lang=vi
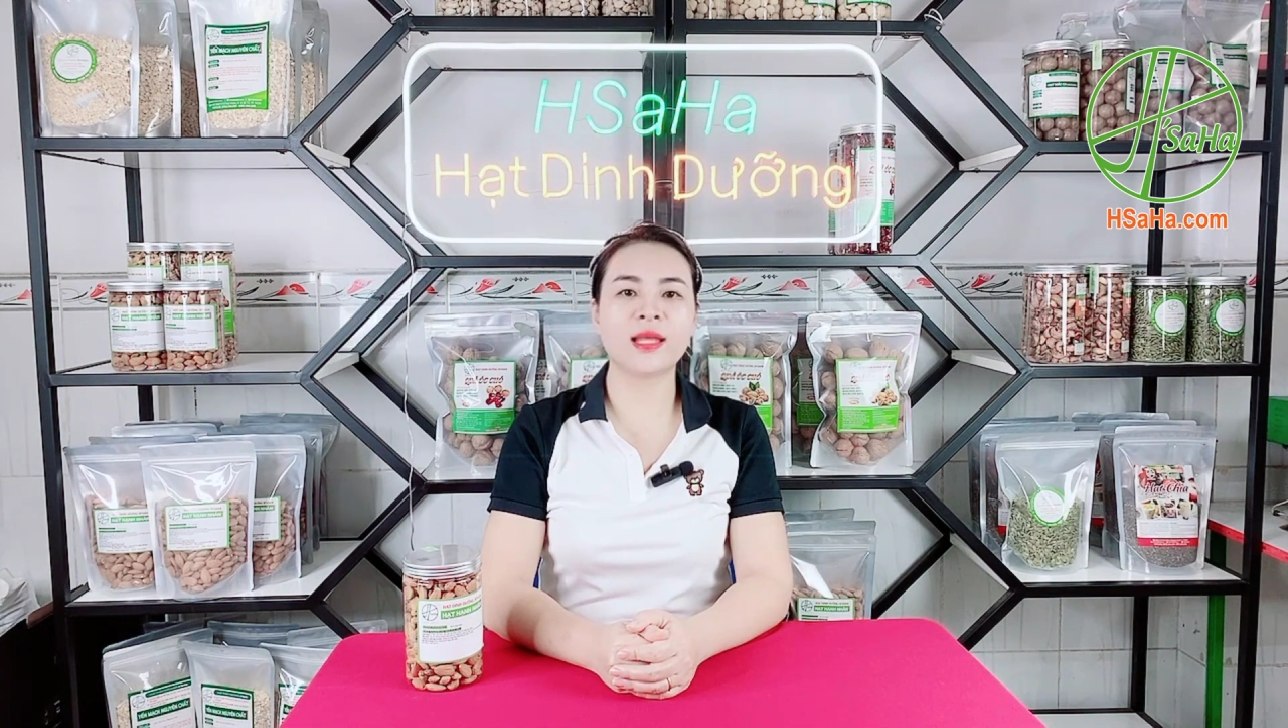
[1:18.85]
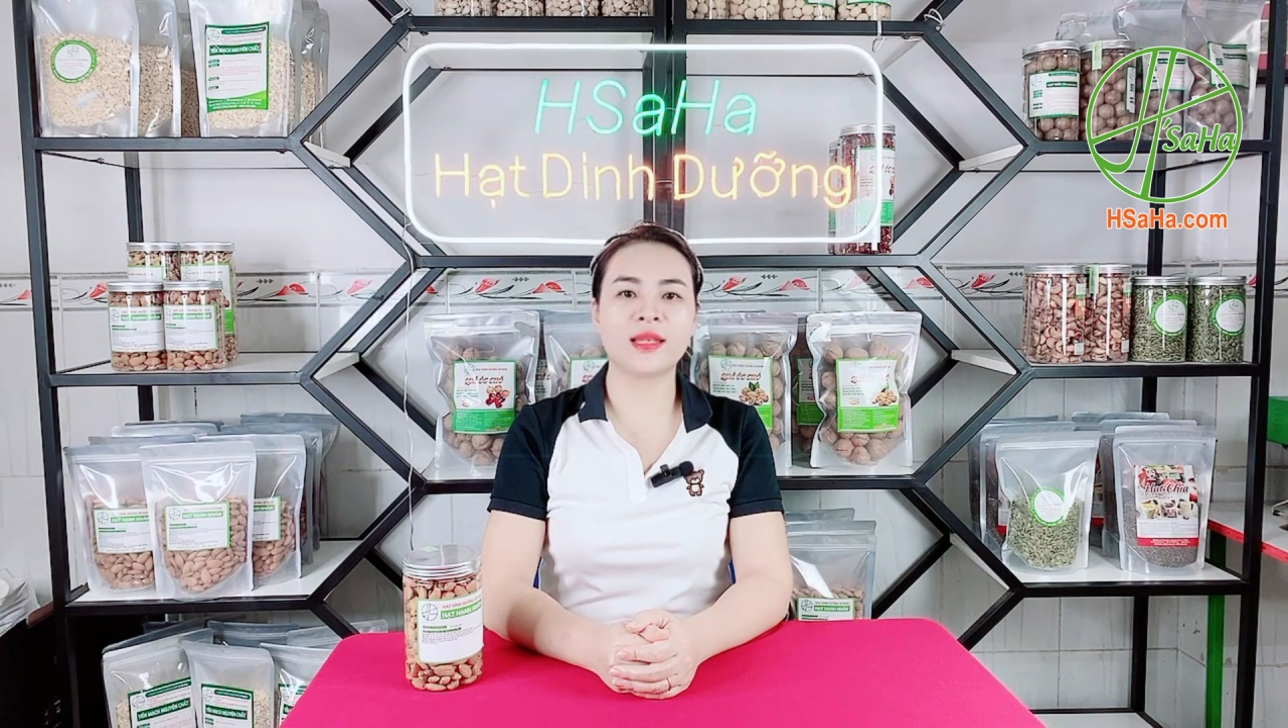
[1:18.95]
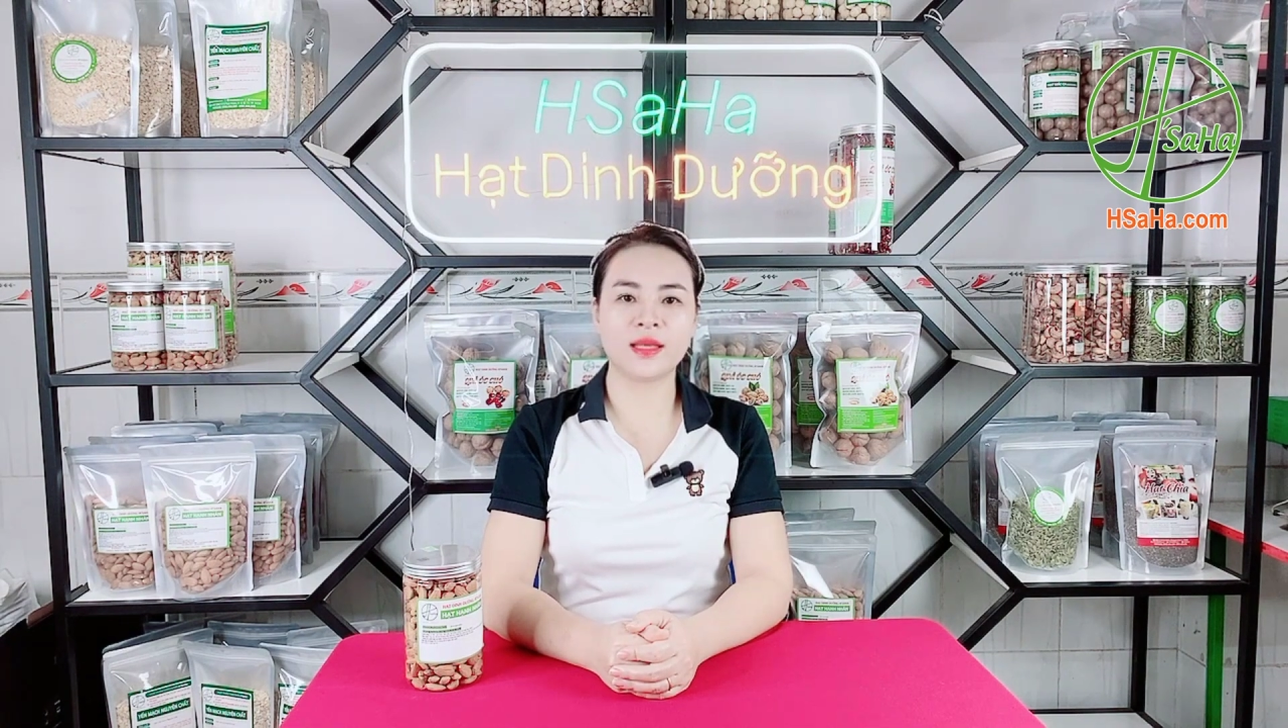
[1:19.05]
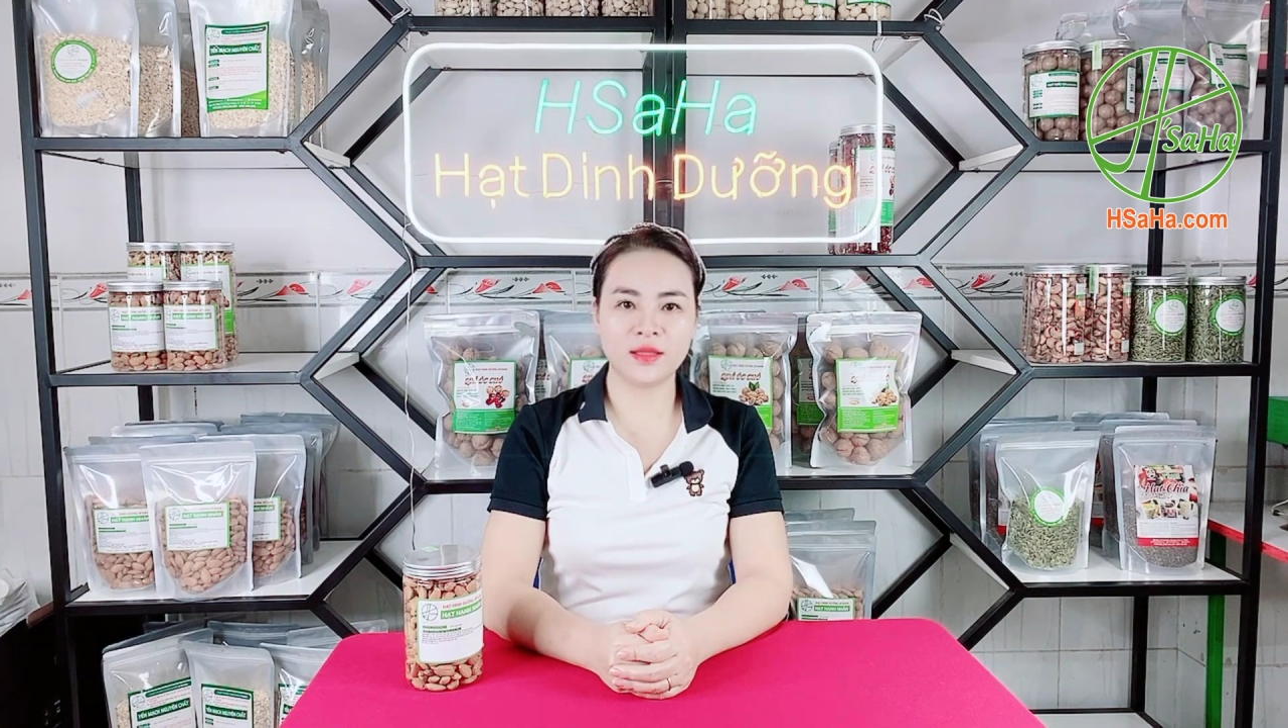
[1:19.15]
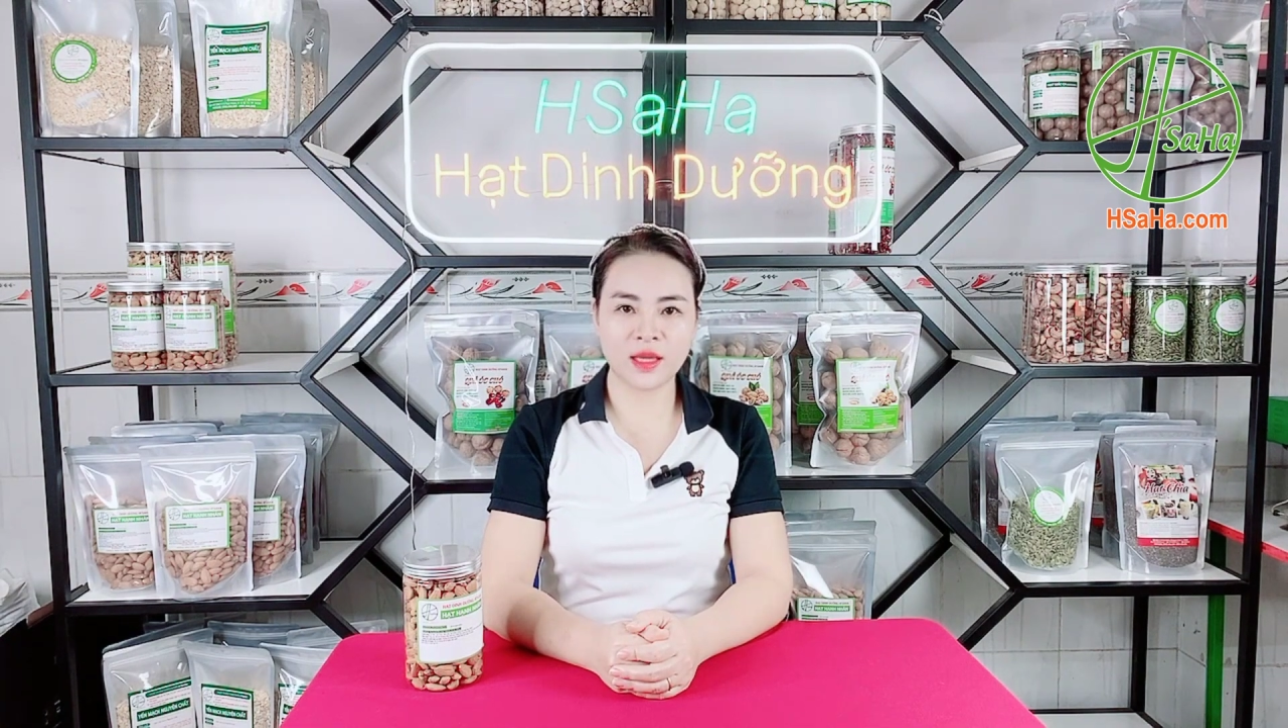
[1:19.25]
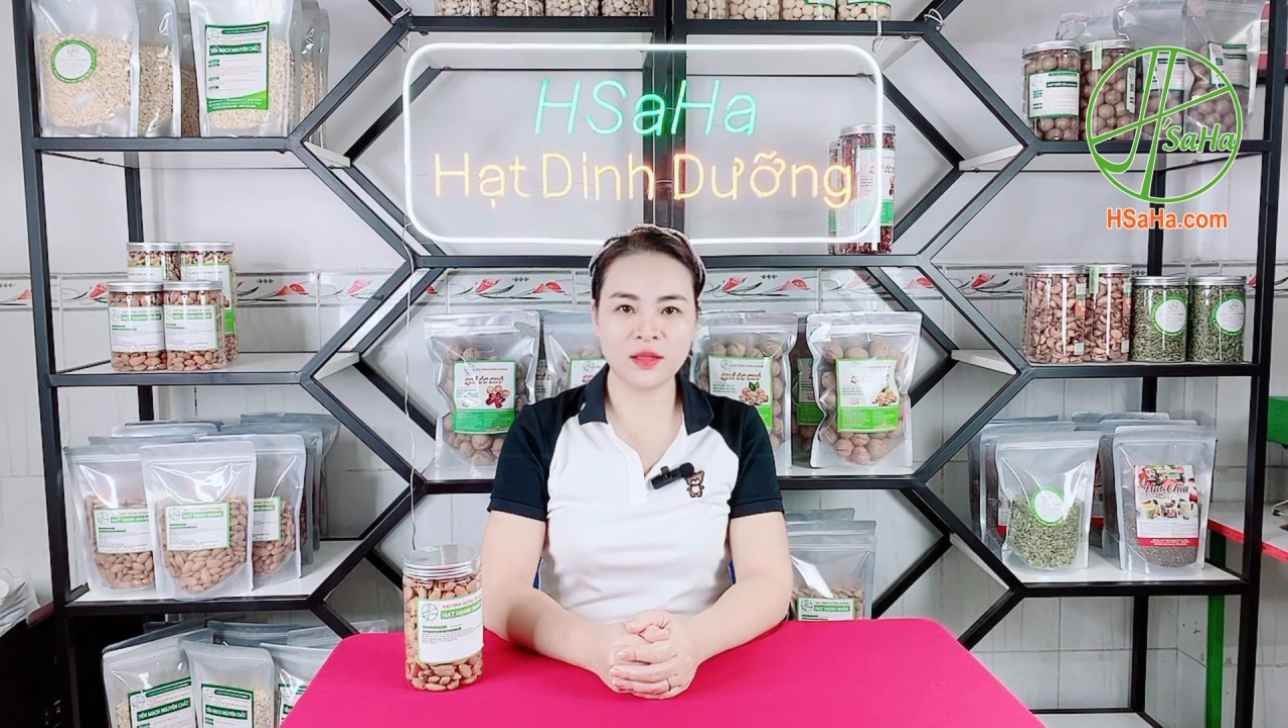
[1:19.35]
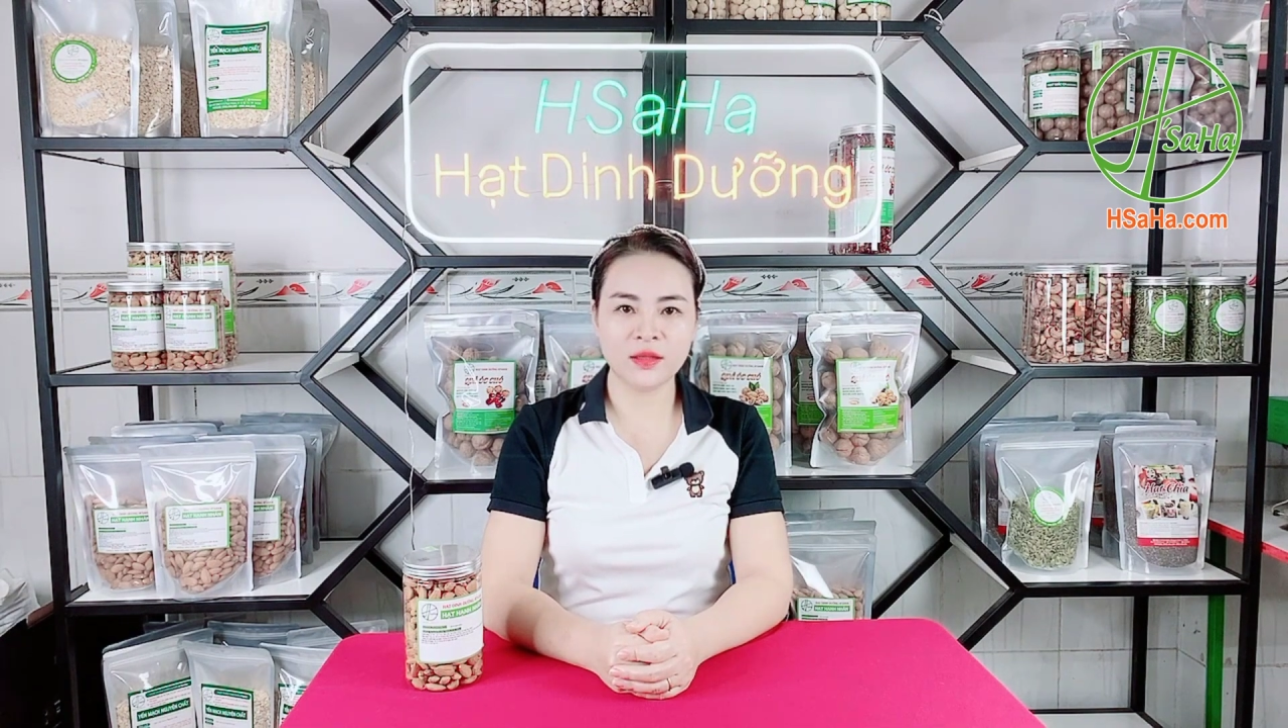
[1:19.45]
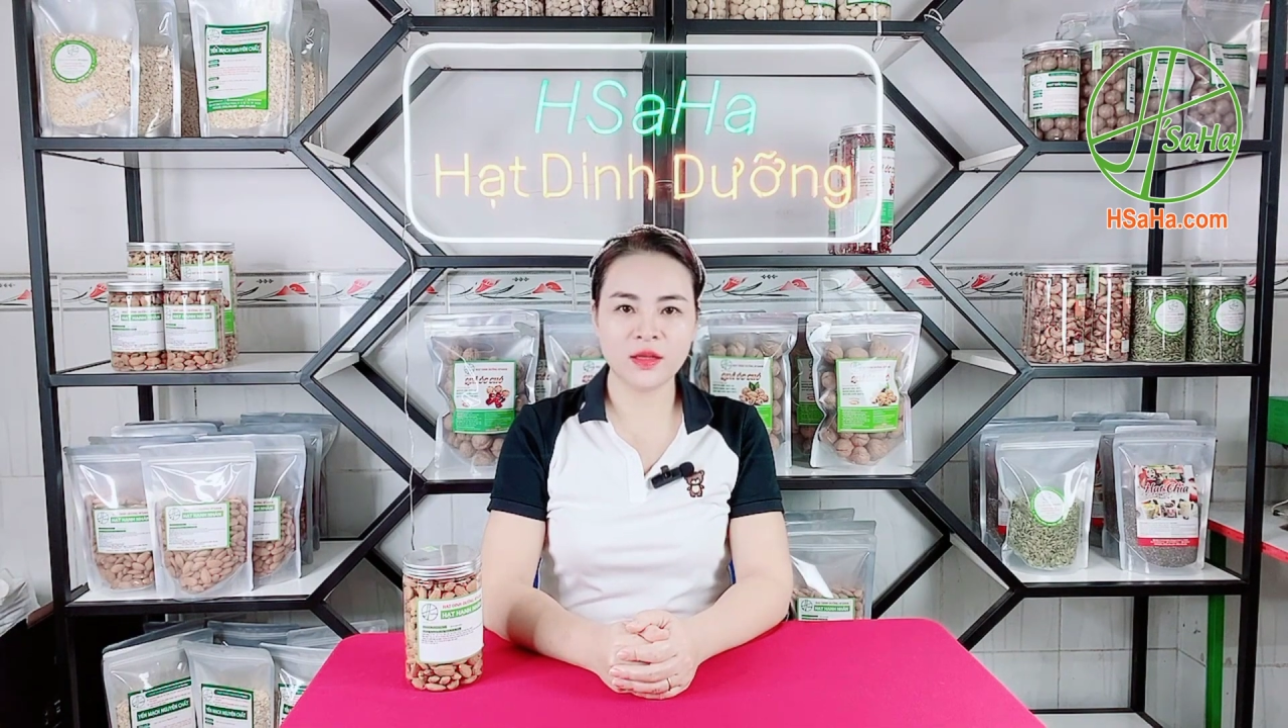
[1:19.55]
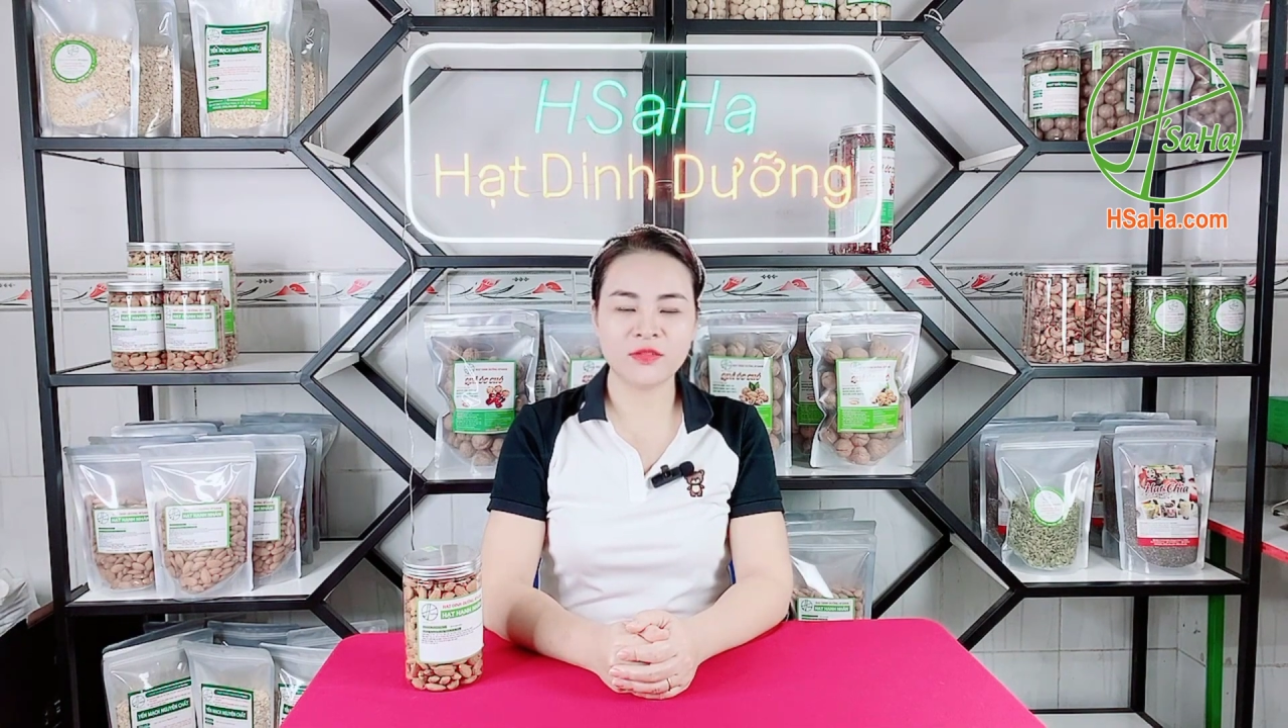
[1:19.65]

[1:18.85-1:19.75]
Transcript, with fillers: hạt hạnh nhân